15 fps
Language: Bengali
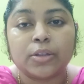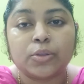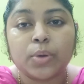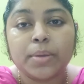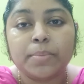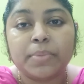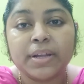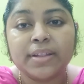তো
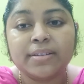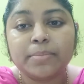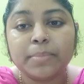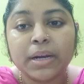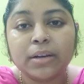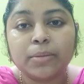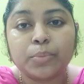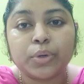এই ব্রেস্ট
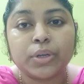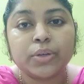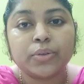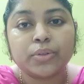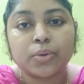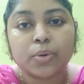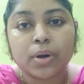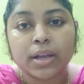মিল্ক
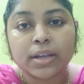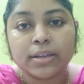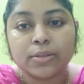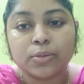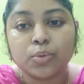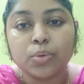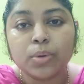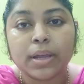প্রডিউস করা
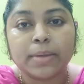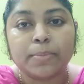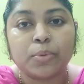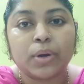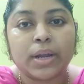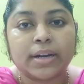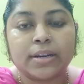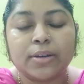কিন্তু এই
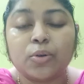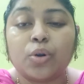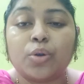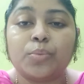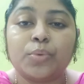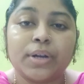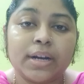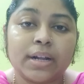প্রোল্যাক্টিন
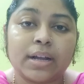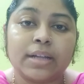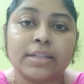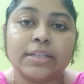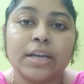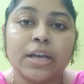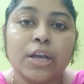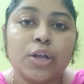হরমোনের
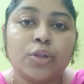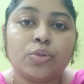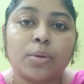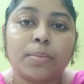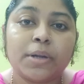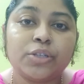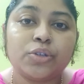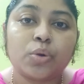কাজ তো
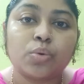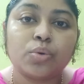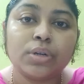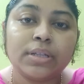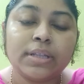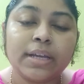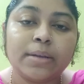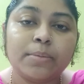আমরা
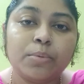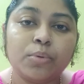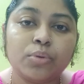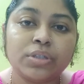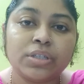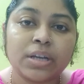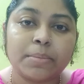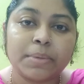যখনই দেখব
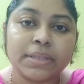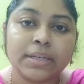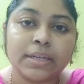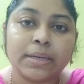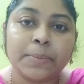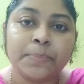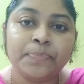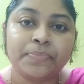যে
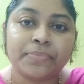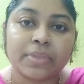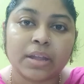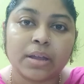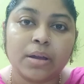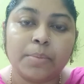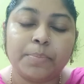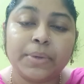আমাদের
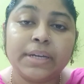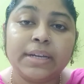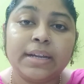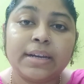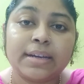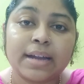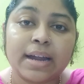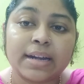
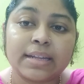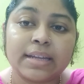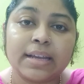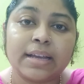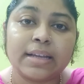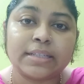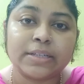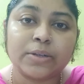পিরিয়ডটা আটকে
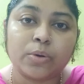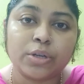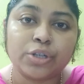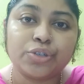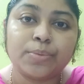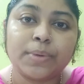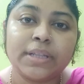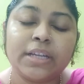গেছে
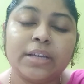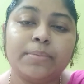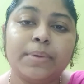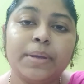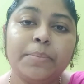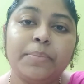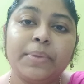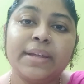অনেক সময়
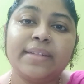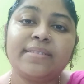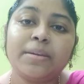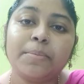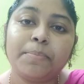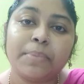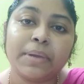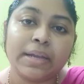দেখবে
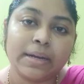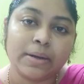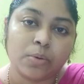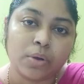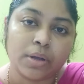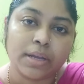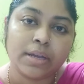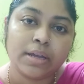ব্রেস্টে পেন
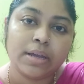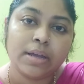হয়